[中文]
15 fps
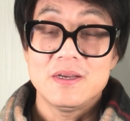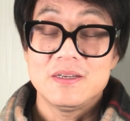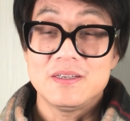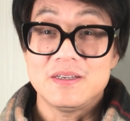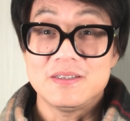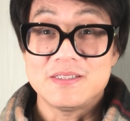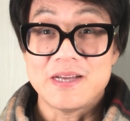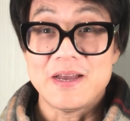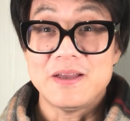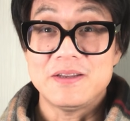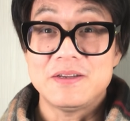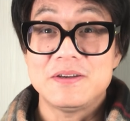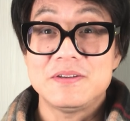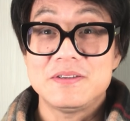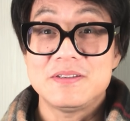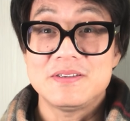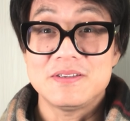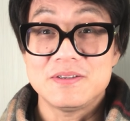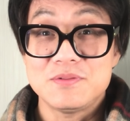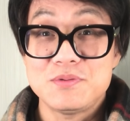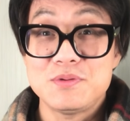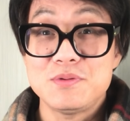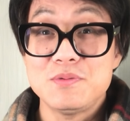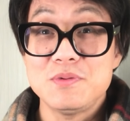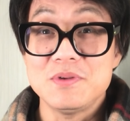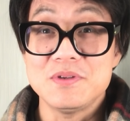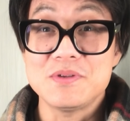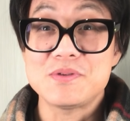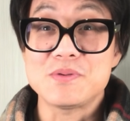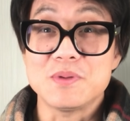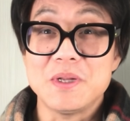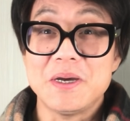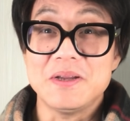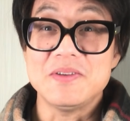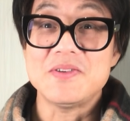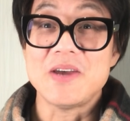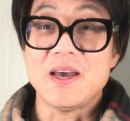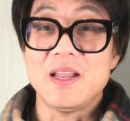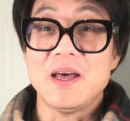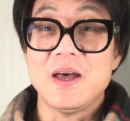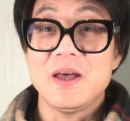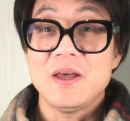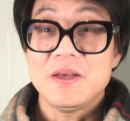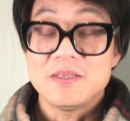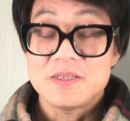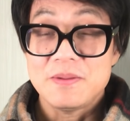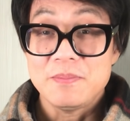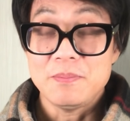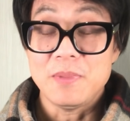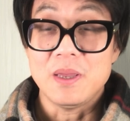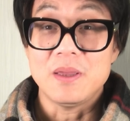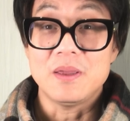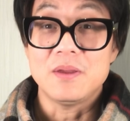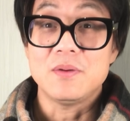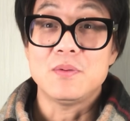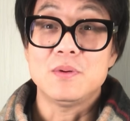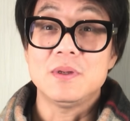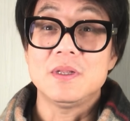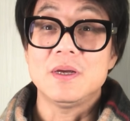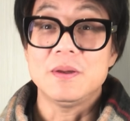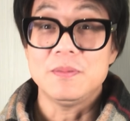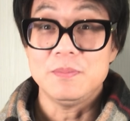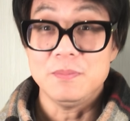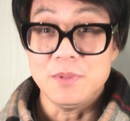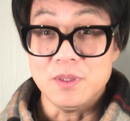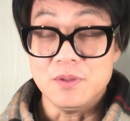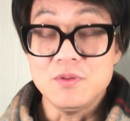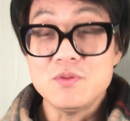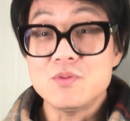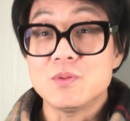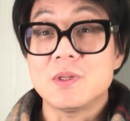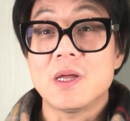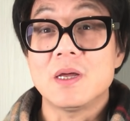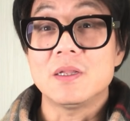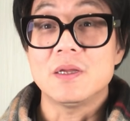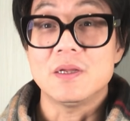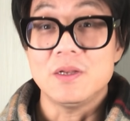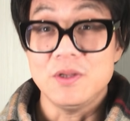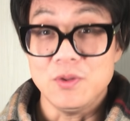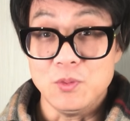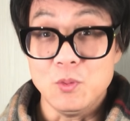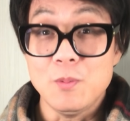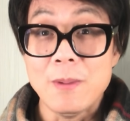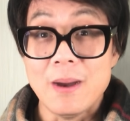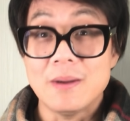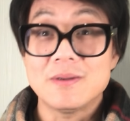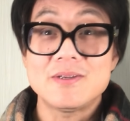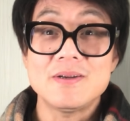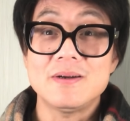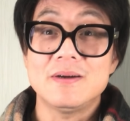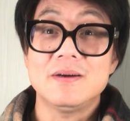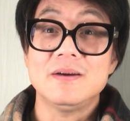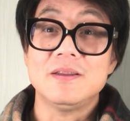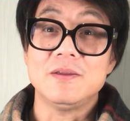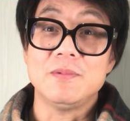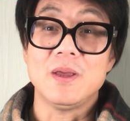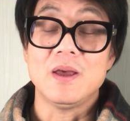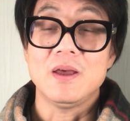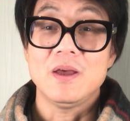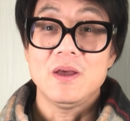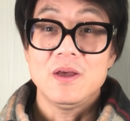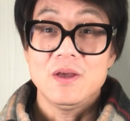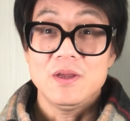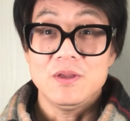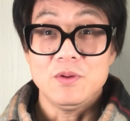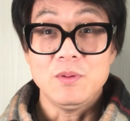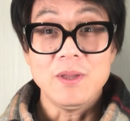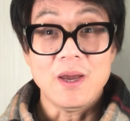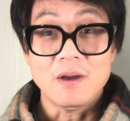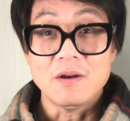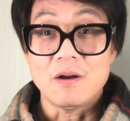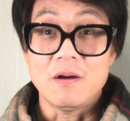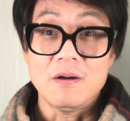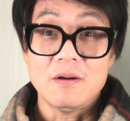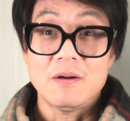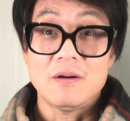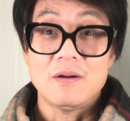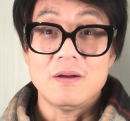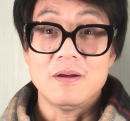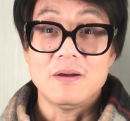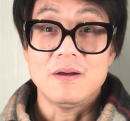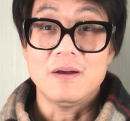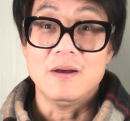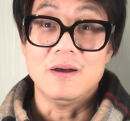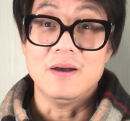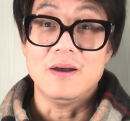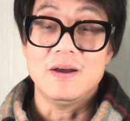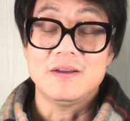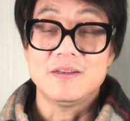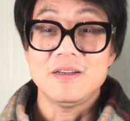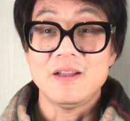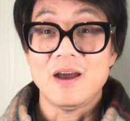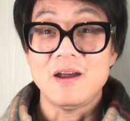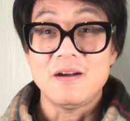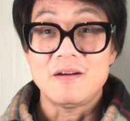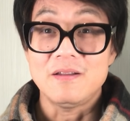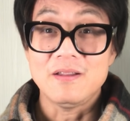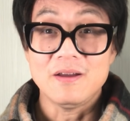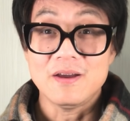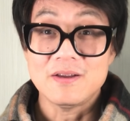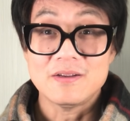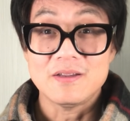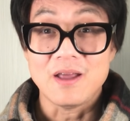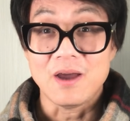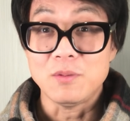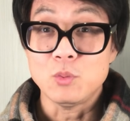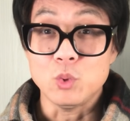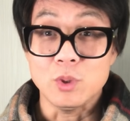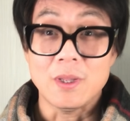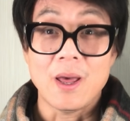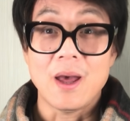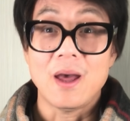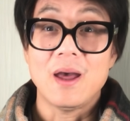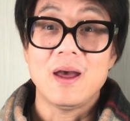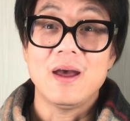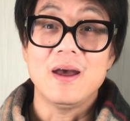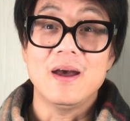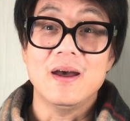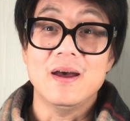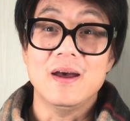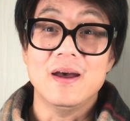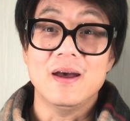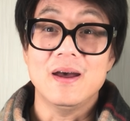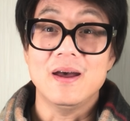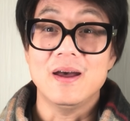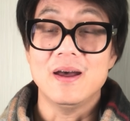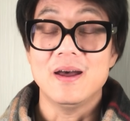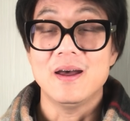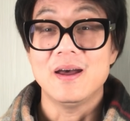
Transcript: 这个窄，这个这个区域已经锁得很窄了。在美国的民主党的流氓政客里面有两个人儿。啊，这两个人呢，还是两个女的啊，